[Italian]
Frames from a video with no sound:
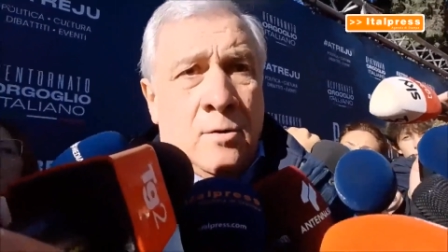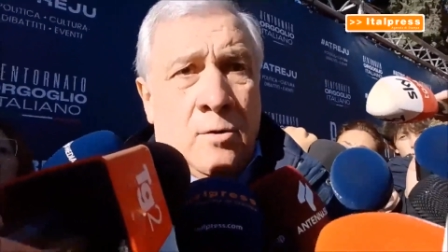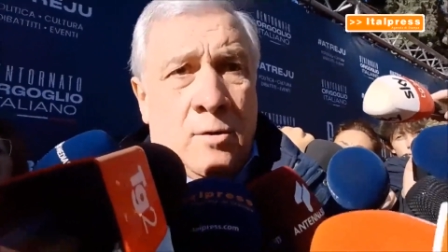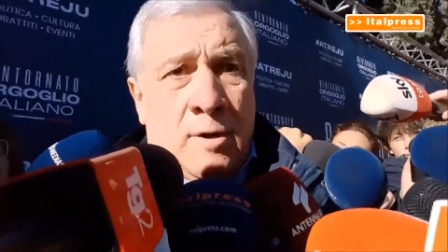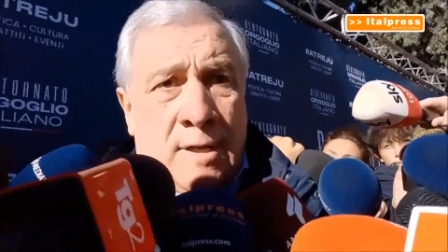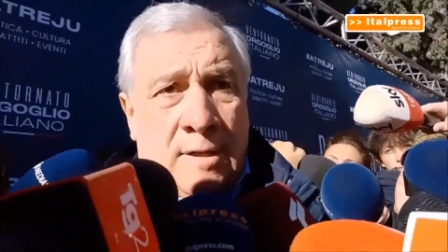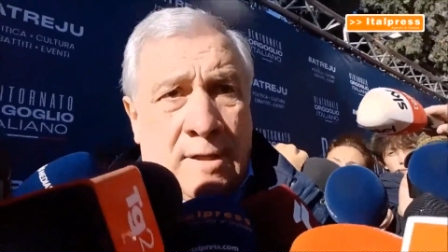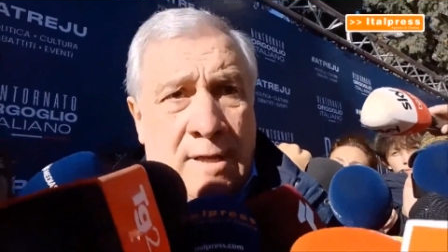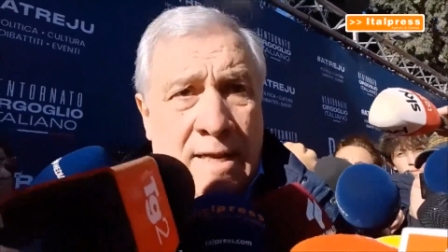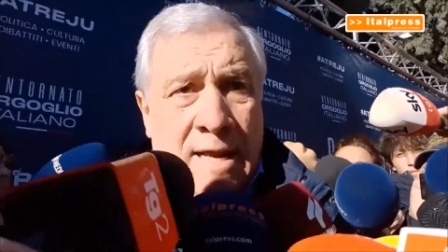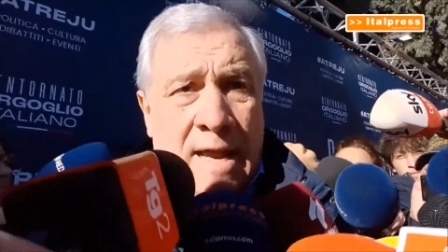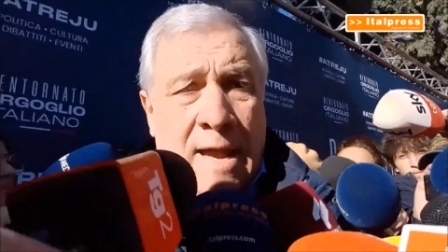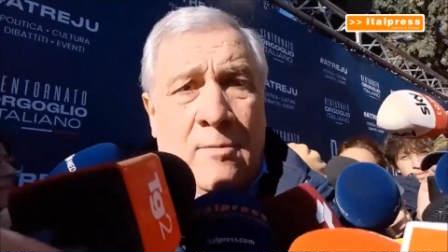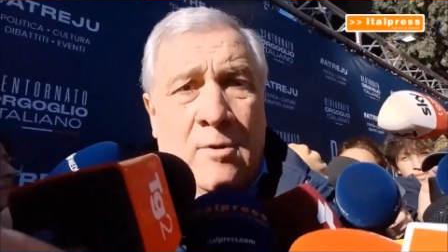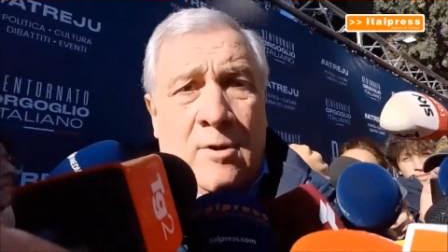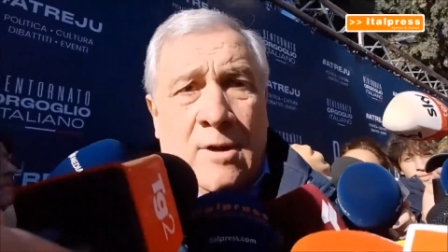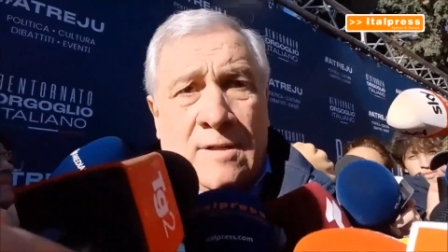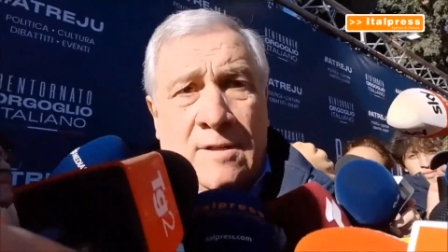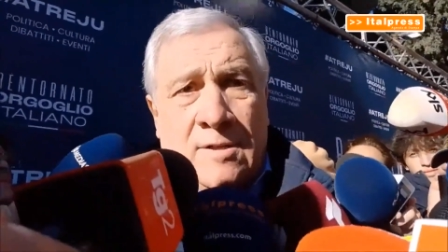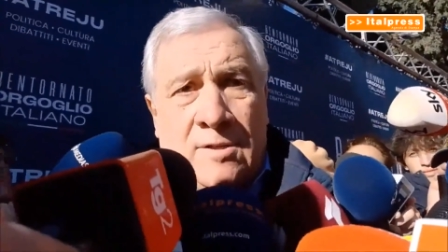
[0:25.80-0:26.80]
Noi
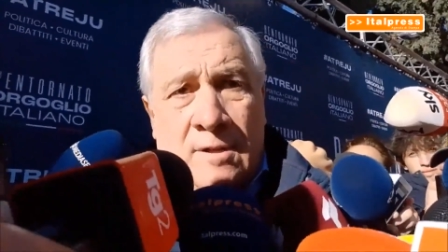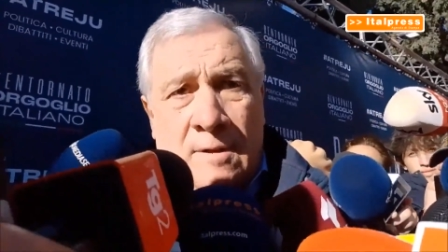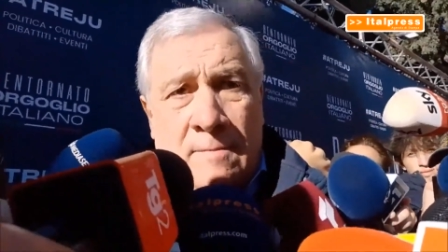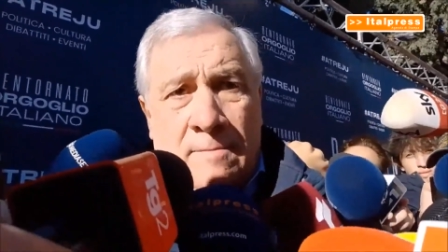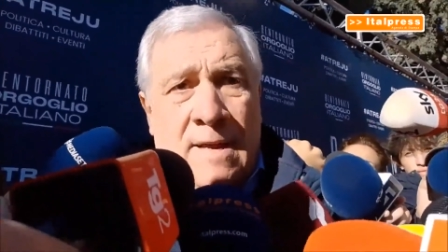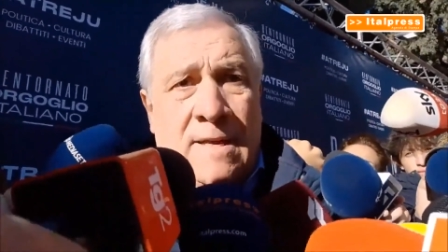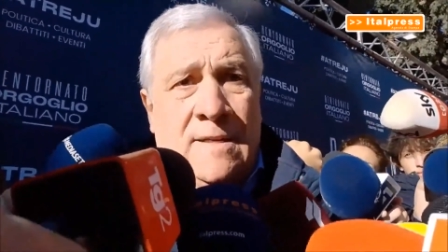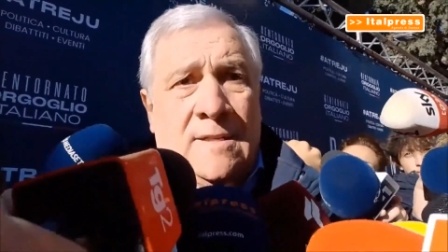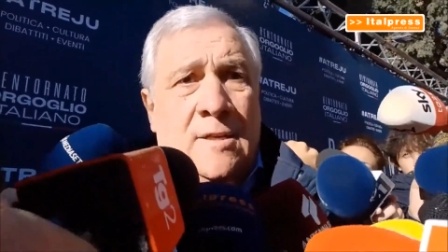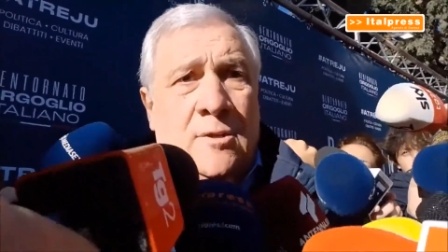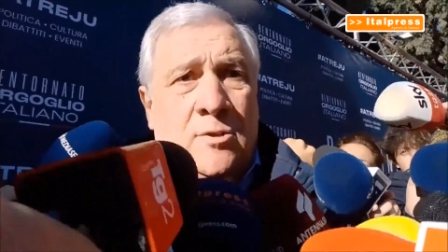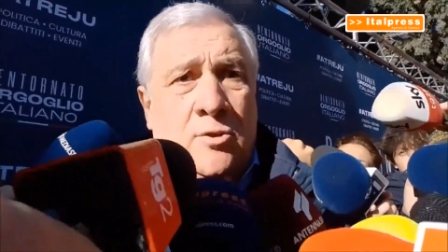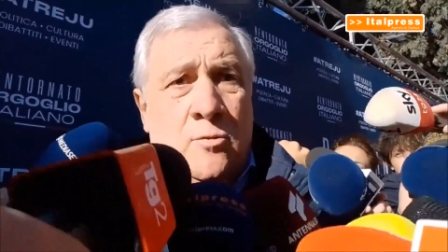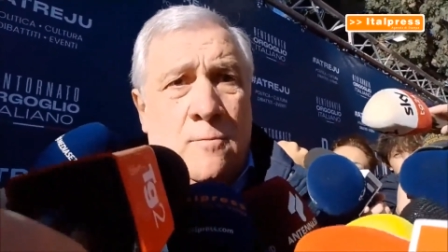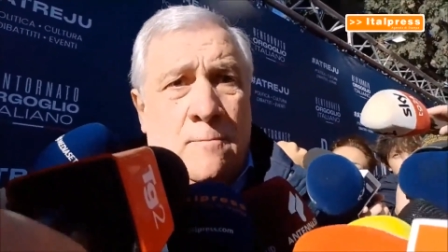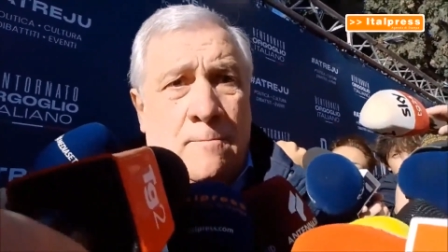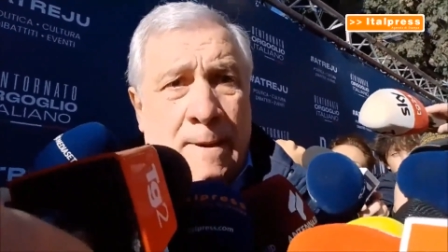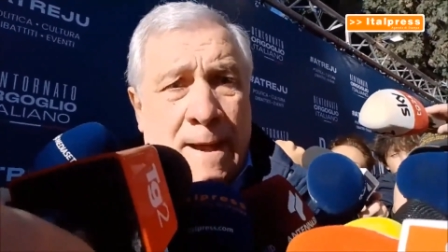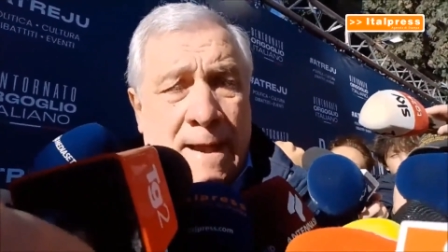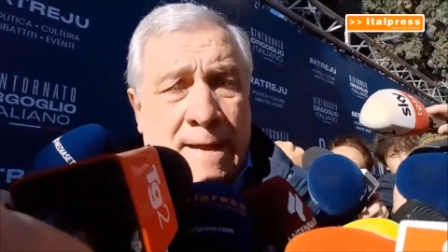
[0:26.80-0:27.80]
riteniamo che ci debba esserci
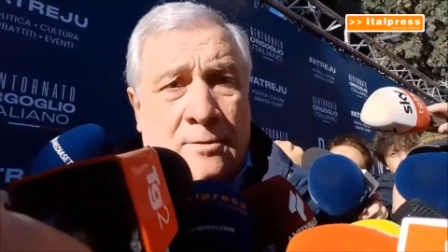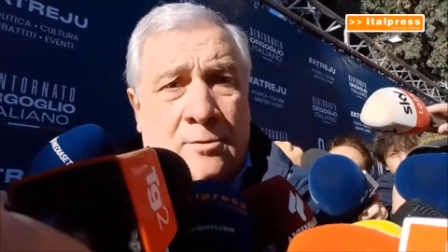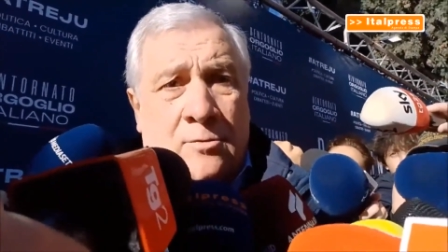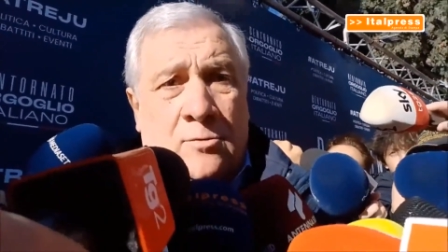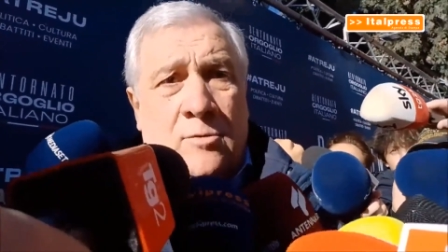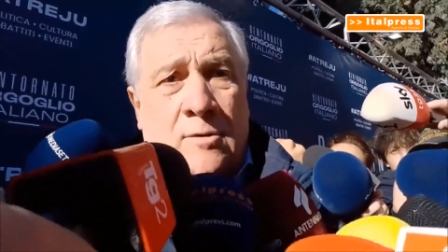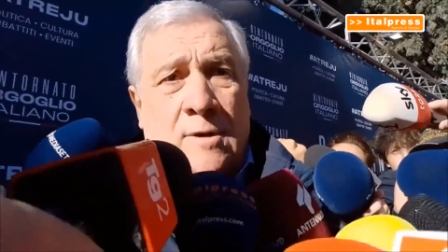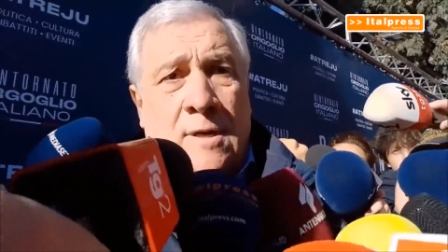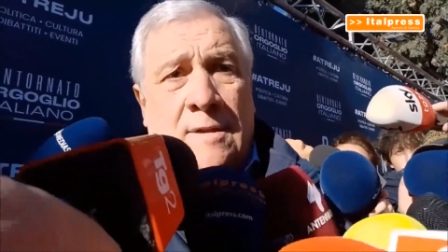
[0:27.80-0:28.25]
un patto